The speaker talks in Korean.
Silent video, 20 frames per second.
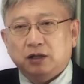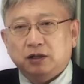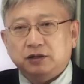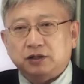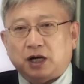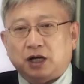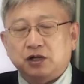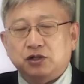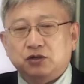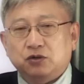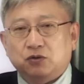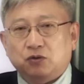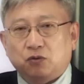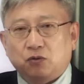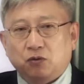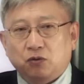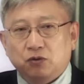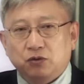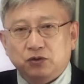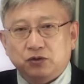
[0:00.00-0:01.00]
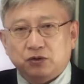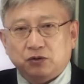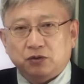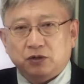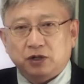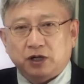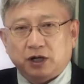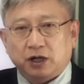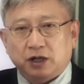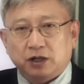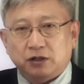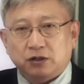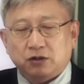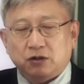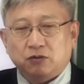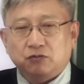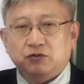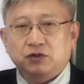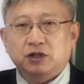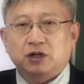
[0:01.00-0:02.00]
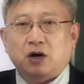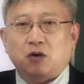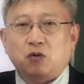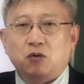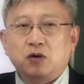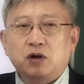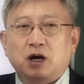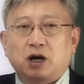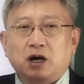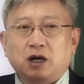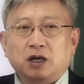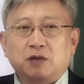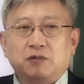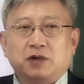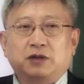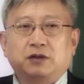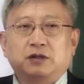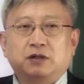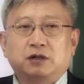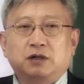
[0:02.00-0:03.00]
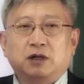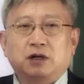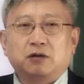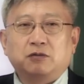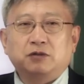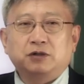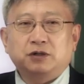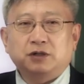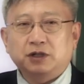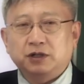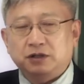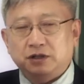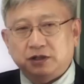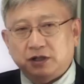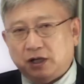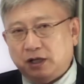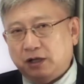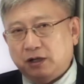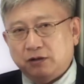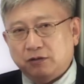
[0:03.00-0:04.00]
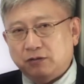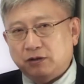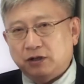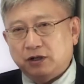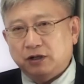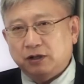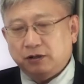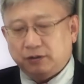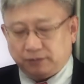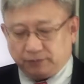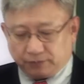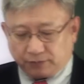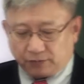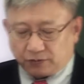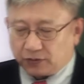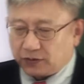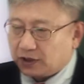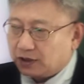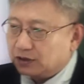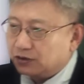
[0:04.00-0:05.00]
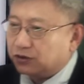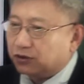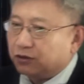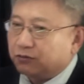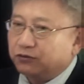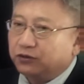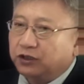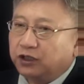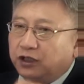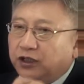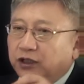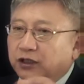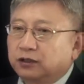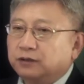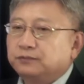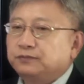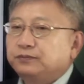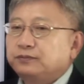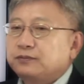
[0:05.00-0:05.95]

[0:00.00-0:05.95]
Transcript: 자기 쪽을 오른쪽을 향해서 위가 올라가게 만들어가고 이렇게 디자인해 놓은 거예요. 그래서 여러분들이